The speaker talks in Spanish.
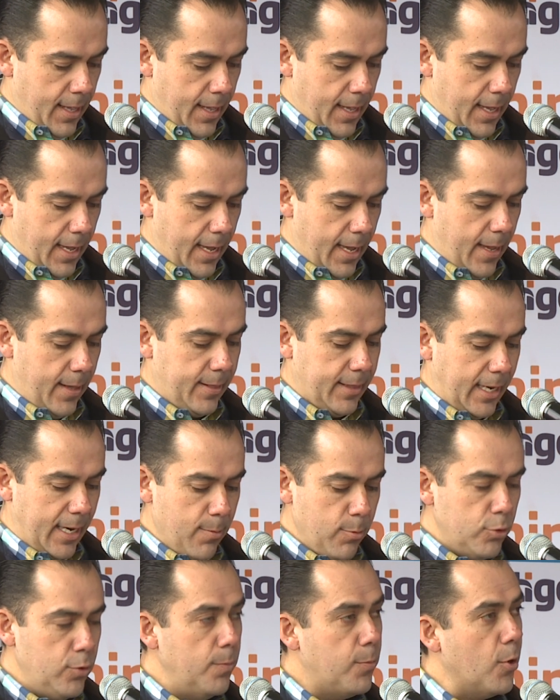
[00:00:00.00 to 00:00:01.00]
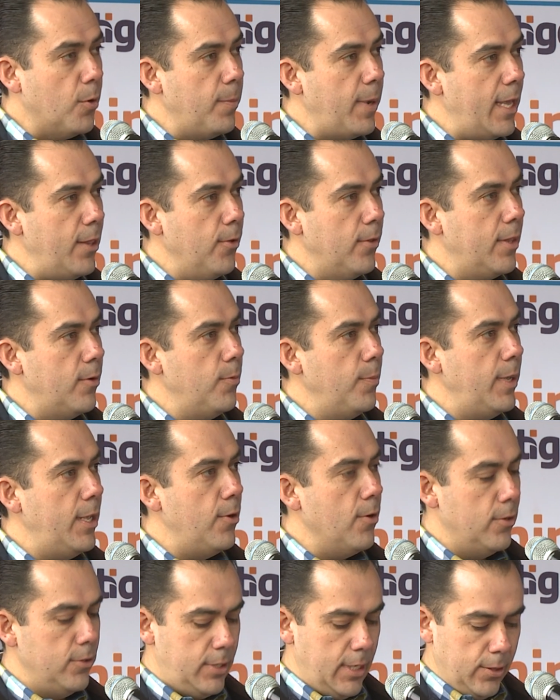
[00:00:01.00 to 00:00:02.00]
Eh, tenemos un promedio de
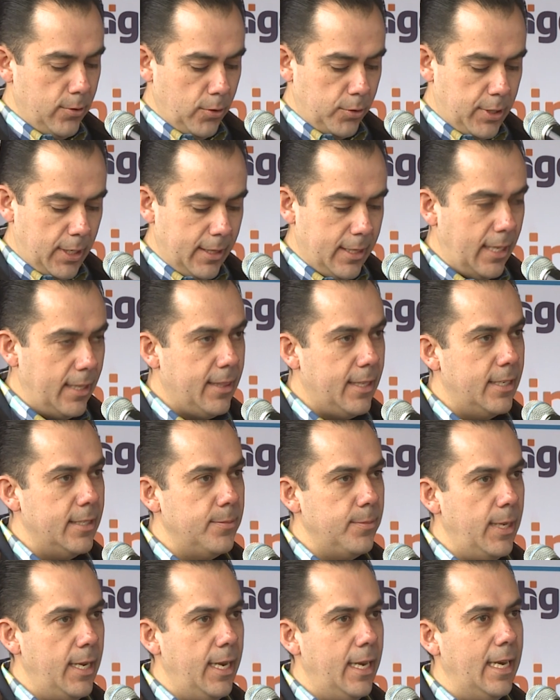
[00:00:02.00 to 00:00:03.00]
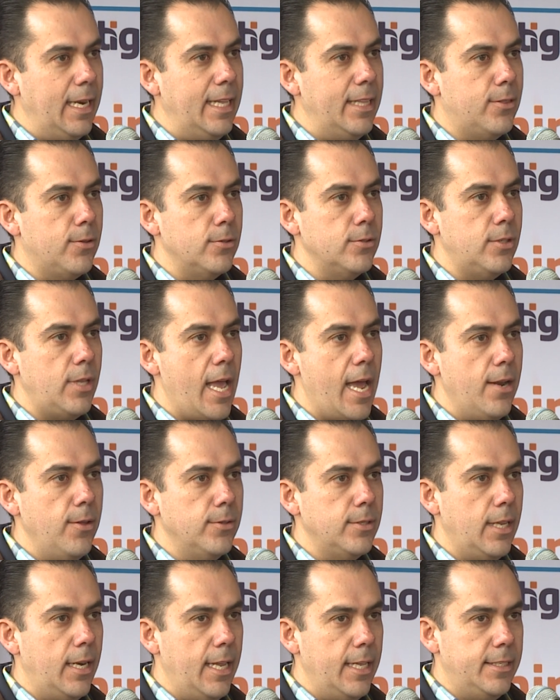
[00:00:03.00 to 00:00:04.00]
1.183.000 litros
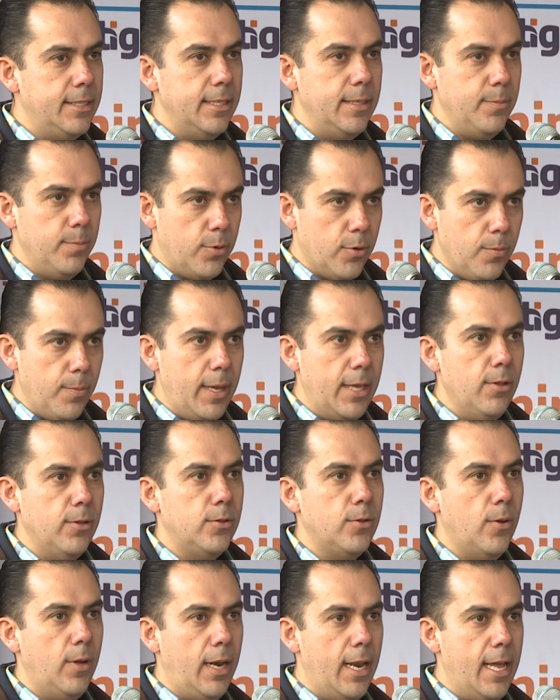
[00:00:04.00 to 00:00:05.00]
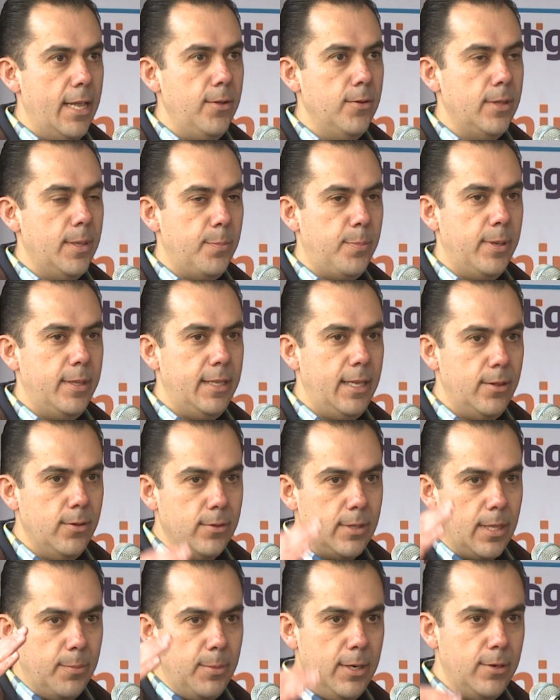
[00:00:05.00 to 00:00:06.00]
diarios de leche, promedio todo el año,
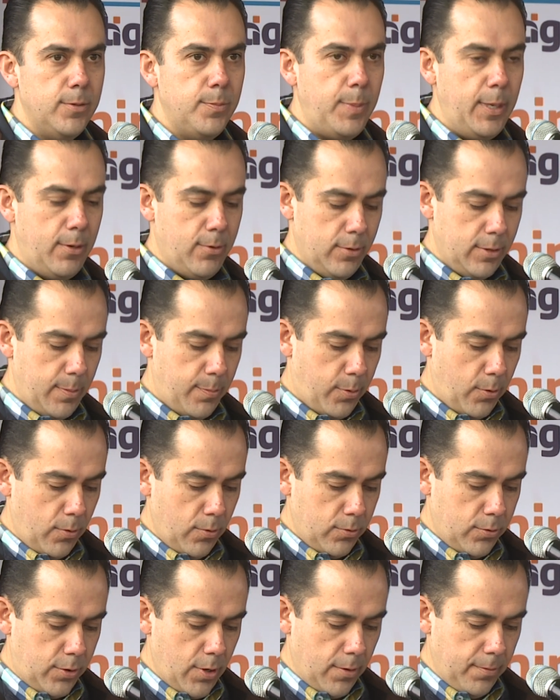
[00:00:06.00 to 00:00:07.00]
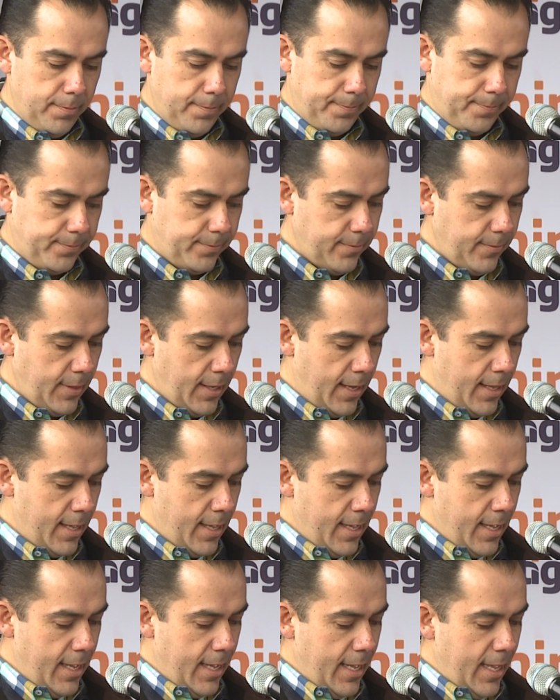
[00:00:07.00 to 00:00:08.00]
dependiendo también los picos de producción.
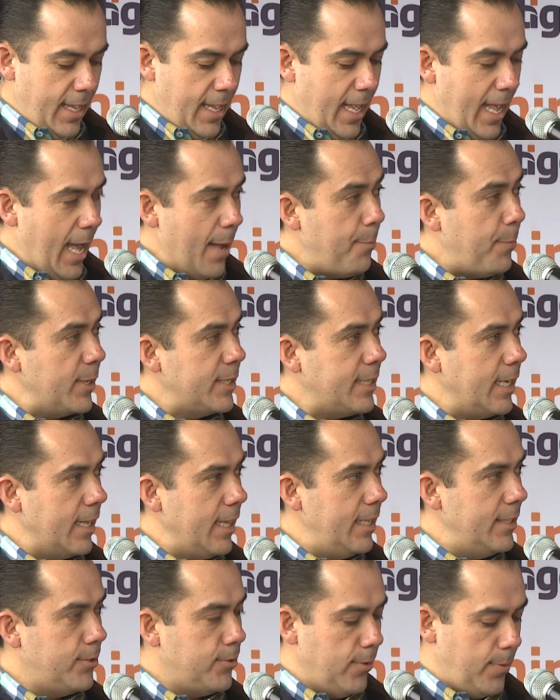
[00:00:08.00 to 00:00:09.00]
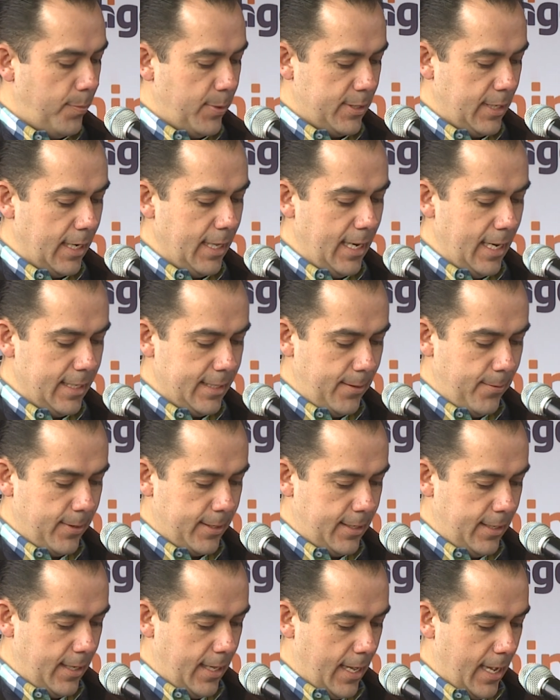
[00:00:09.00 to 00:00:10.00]
A pesar de esto, a pesar de las
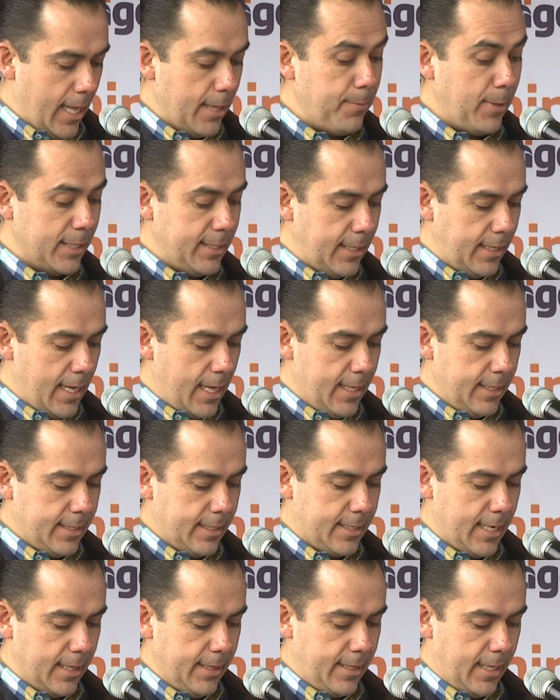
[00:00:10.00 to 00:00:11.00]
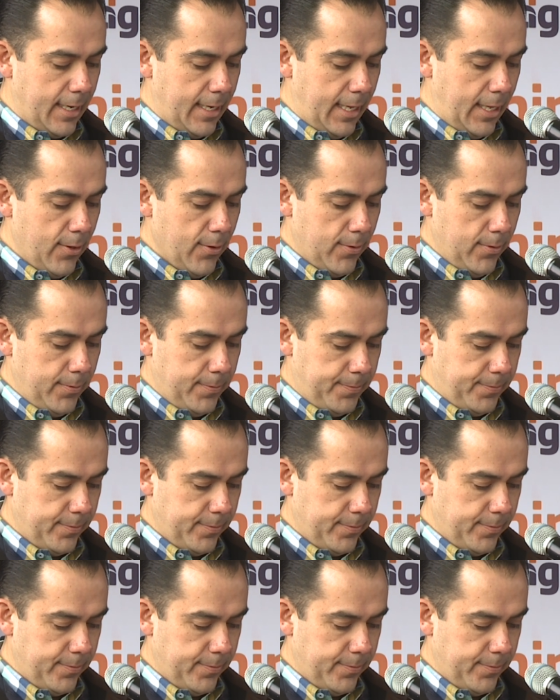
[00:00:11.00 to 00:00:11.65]
adversidades que se han tenido